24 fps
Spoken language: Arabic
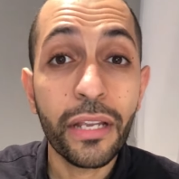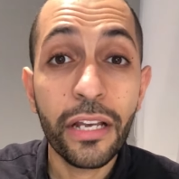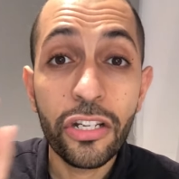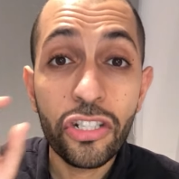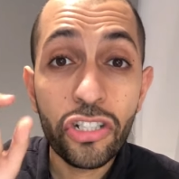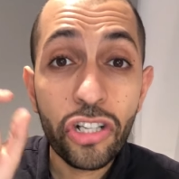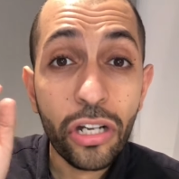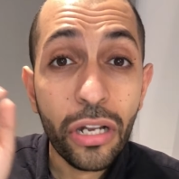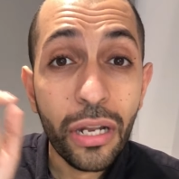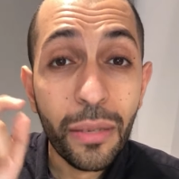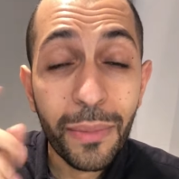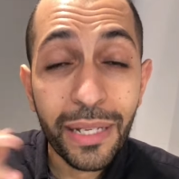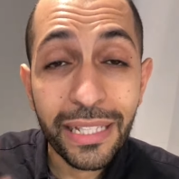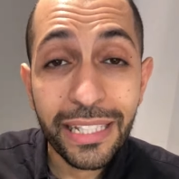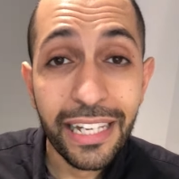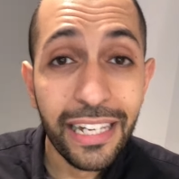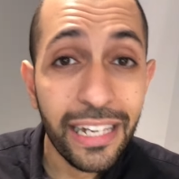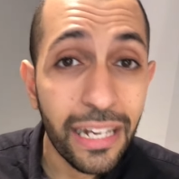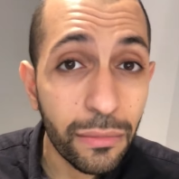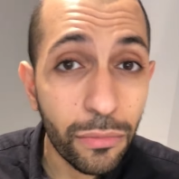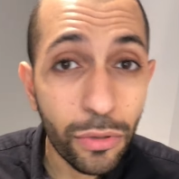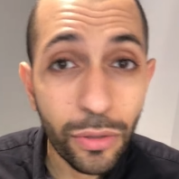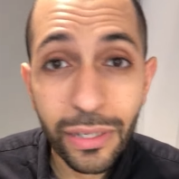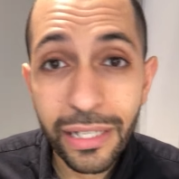ان شاء الله
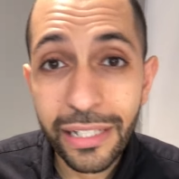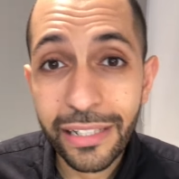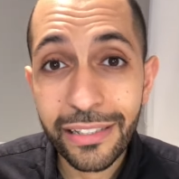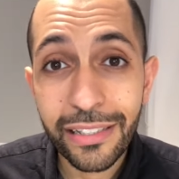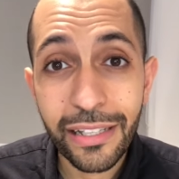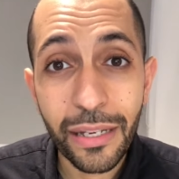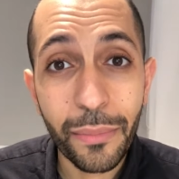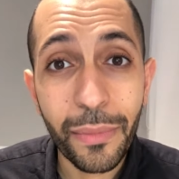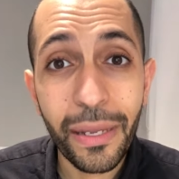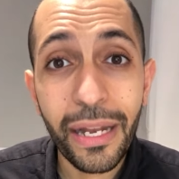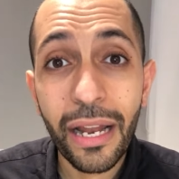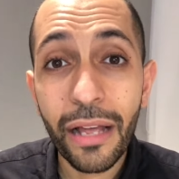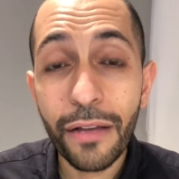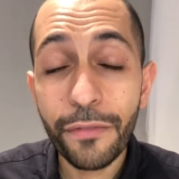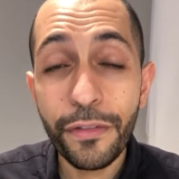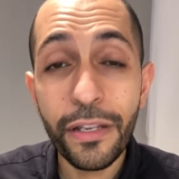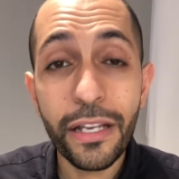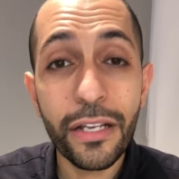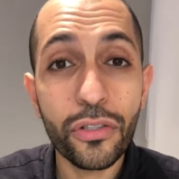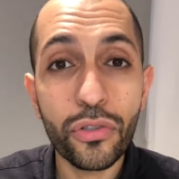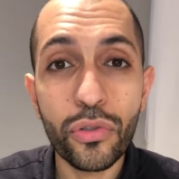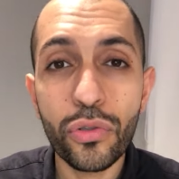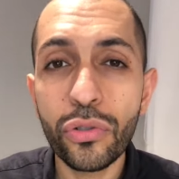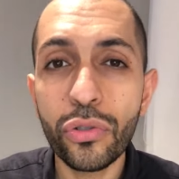ميداليه ممكن تعملها
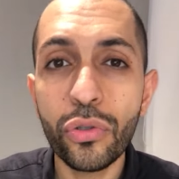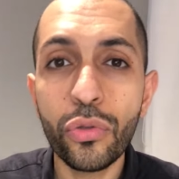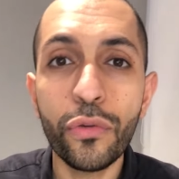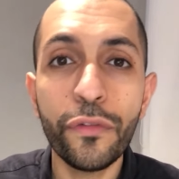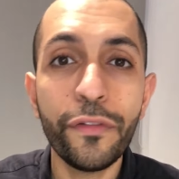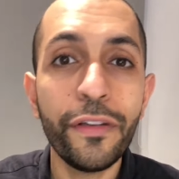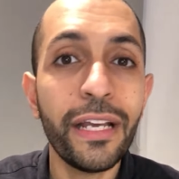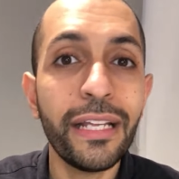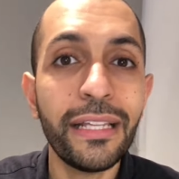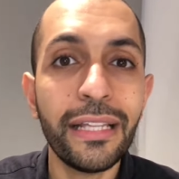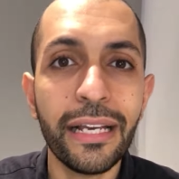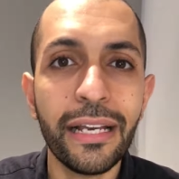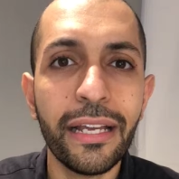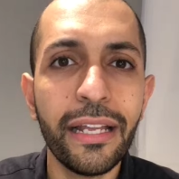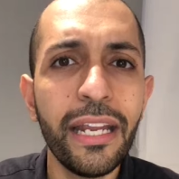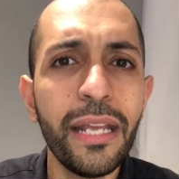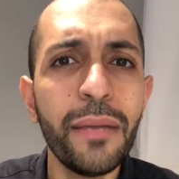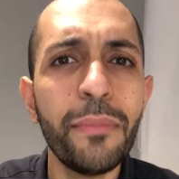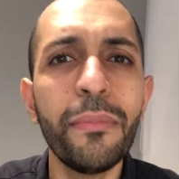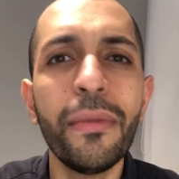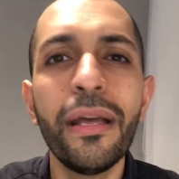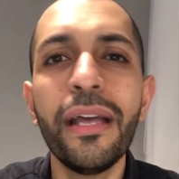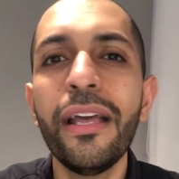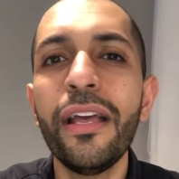فيها صورته وفيها
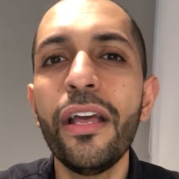تكريم